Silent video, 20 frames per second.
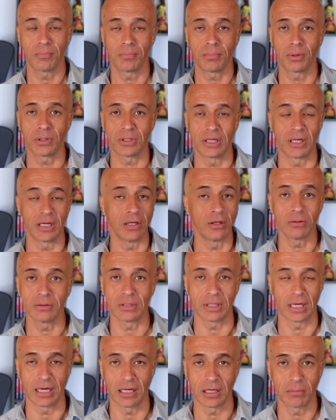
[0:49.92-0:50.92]
poter
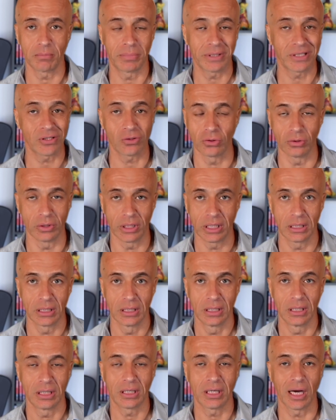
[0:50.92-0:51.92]
incontrare persone
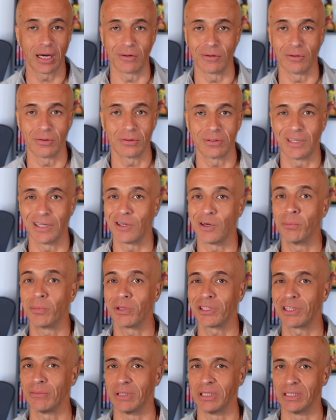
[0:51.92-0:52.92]
che hanno dei
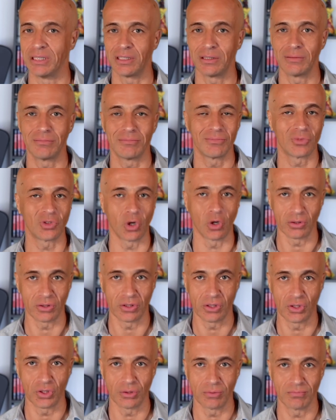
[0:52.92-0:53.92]
comportamenti
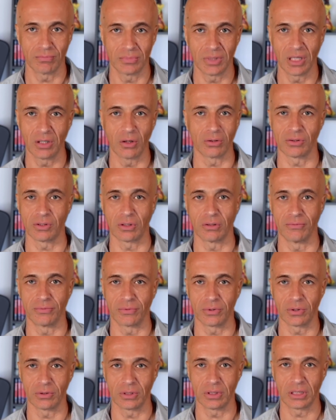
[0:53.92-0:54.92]
tossici nei nostri
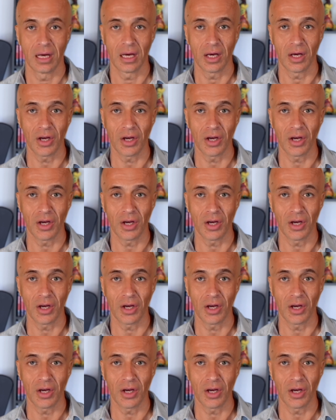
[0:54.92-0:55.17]
confronti.